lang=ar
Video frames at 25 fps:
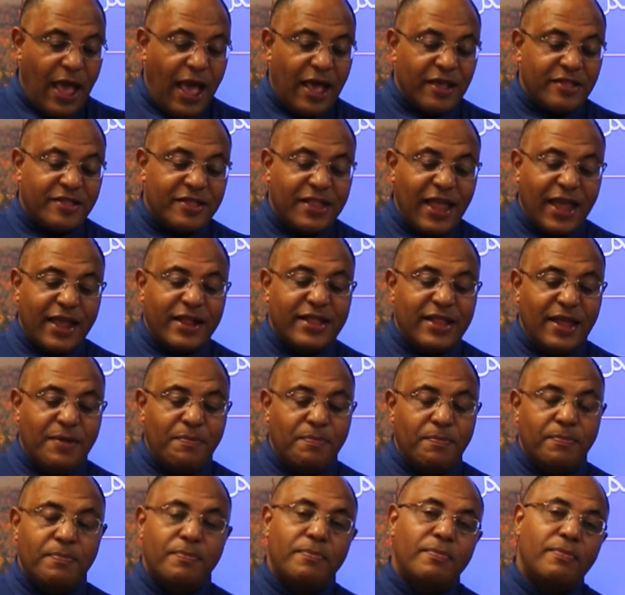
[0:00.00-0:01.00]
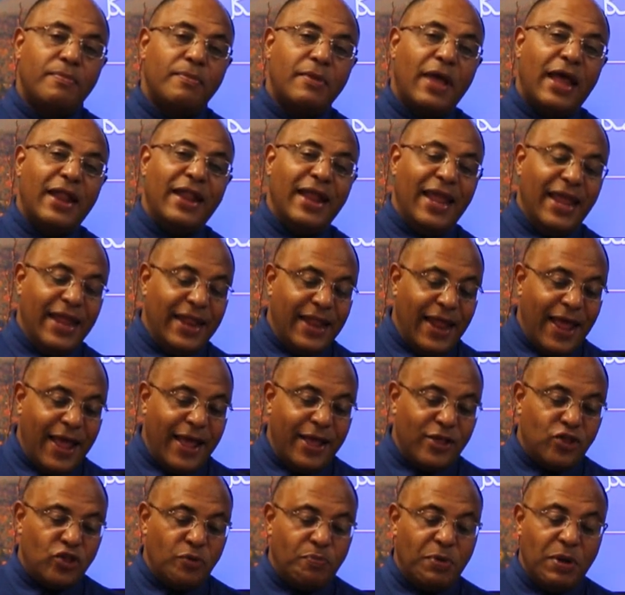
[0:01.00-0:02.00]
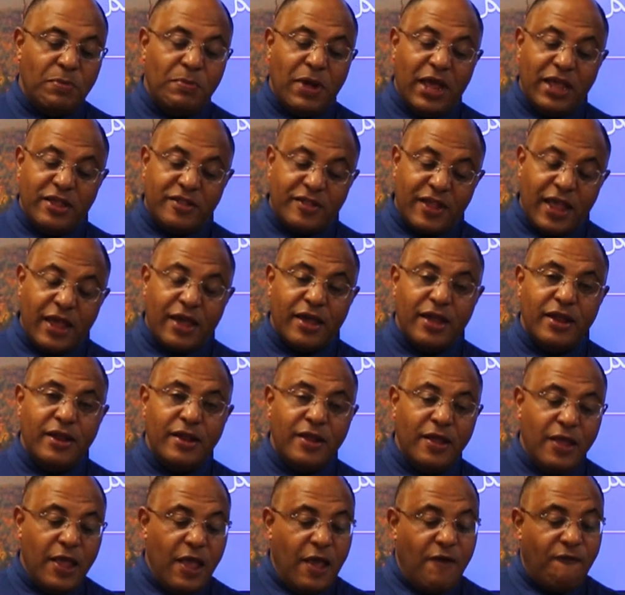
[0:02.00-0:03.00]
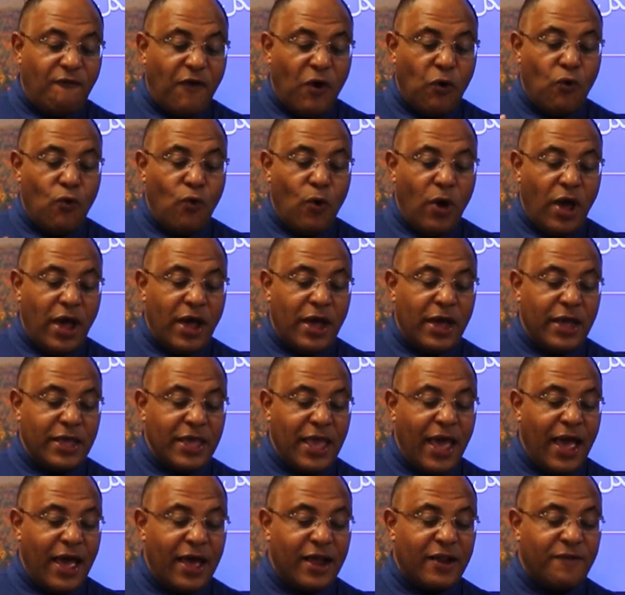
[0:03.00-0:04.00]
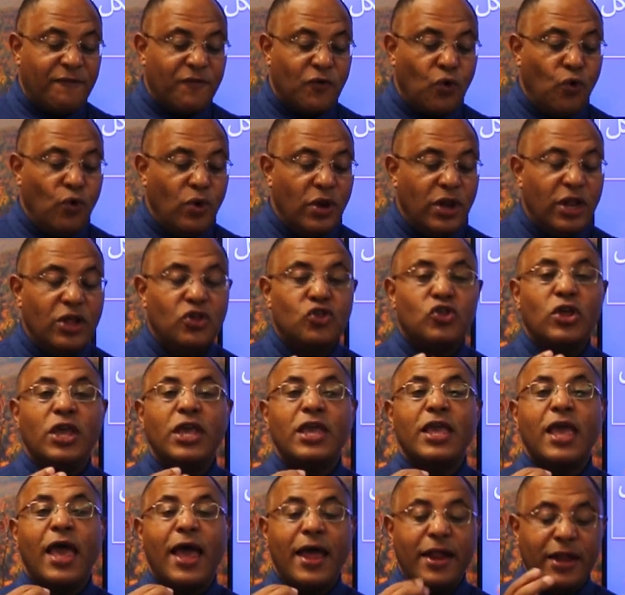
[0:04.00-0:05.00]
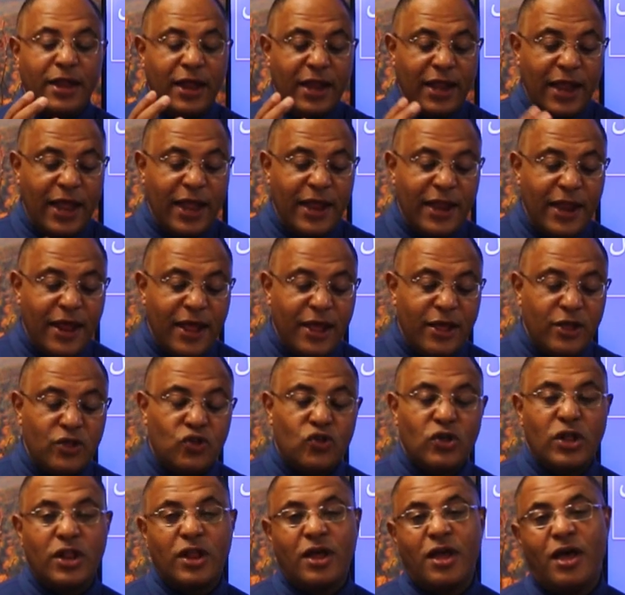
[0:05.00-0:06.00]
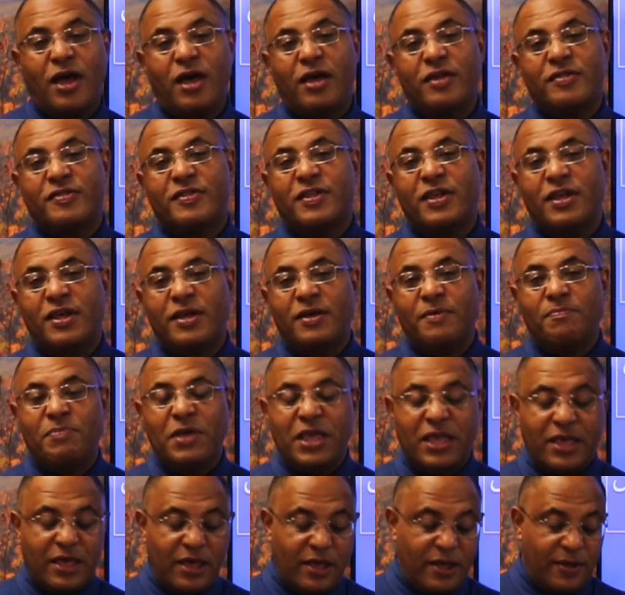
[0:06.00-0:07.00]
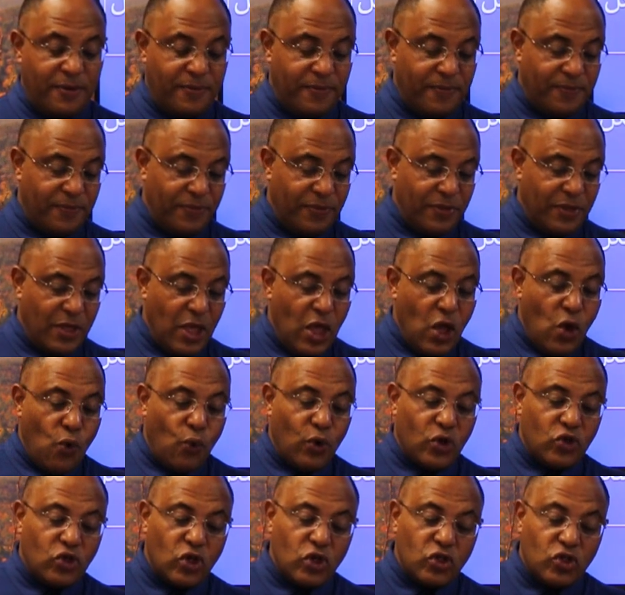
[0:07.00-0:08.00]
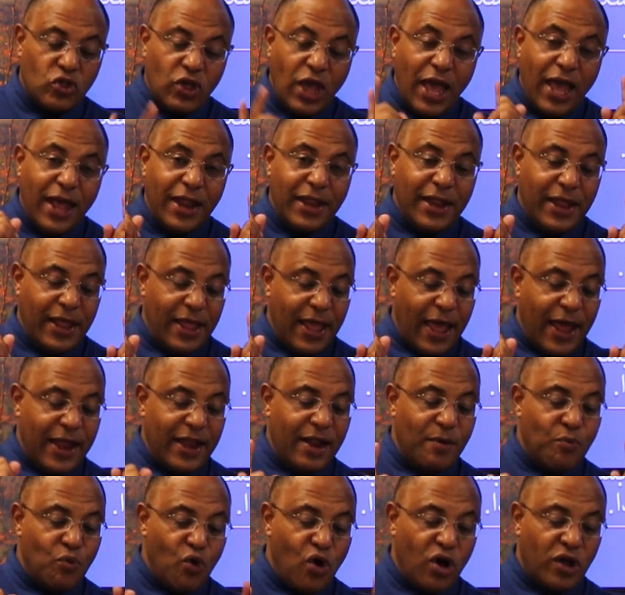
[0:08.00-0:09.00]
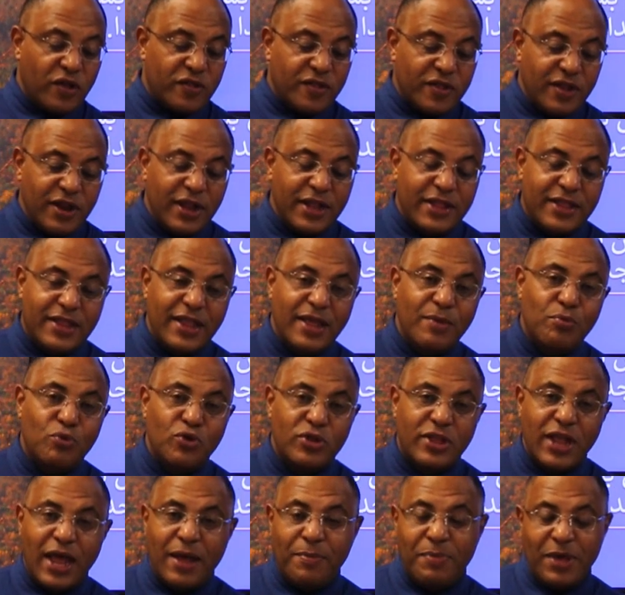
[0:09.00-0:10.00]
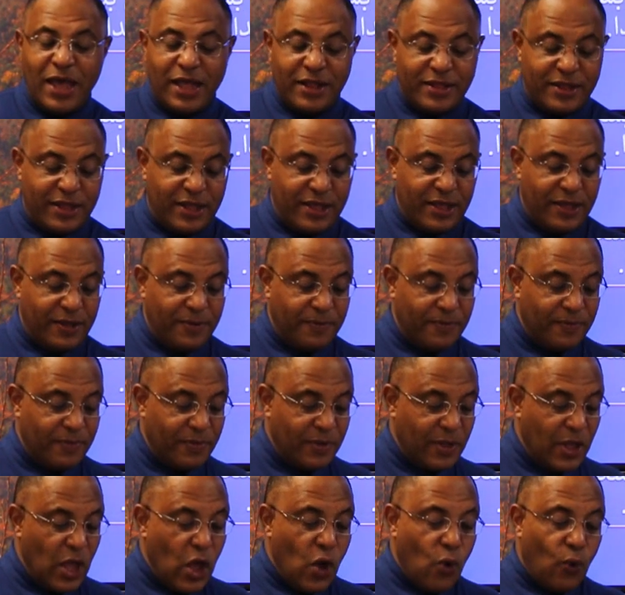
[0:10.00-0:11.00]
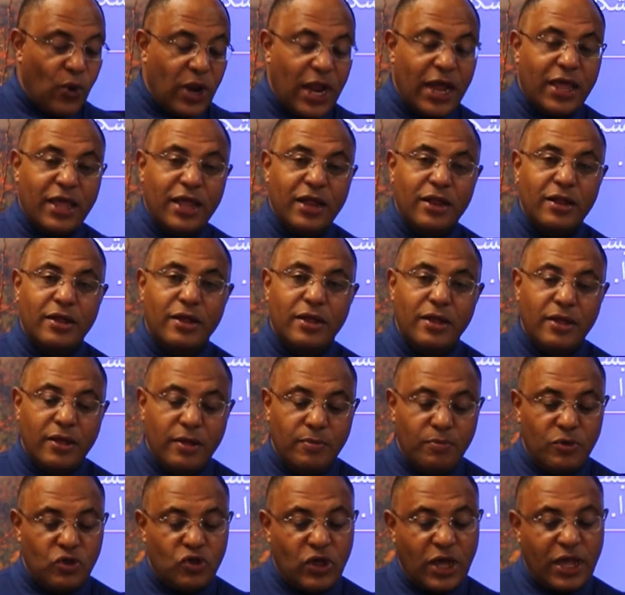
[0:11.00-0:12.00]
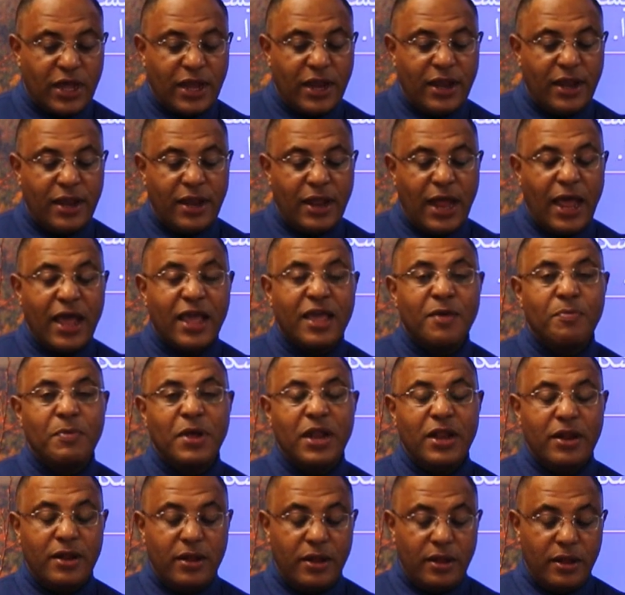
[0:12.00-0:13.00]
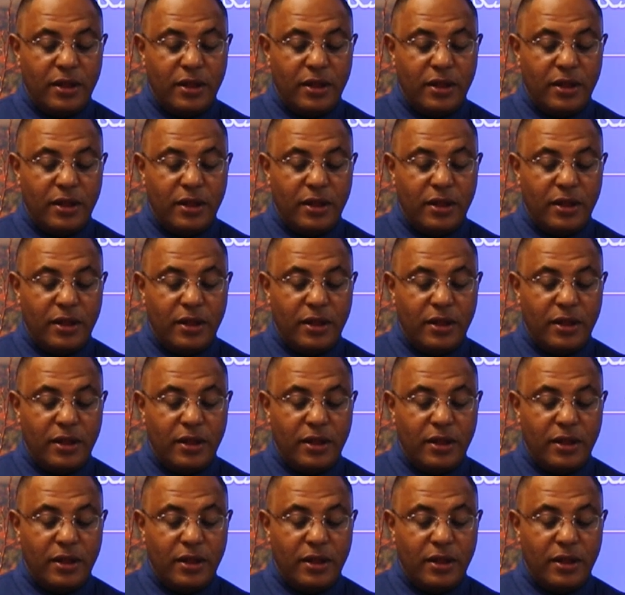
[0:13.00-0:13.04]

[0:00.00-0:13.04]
استخدم العلاج بالماء الساخن فهو يعرف كل شيء عن العلاج الخاص بك وشجعني على مواصلة متابعته ولكن بشكل أكمل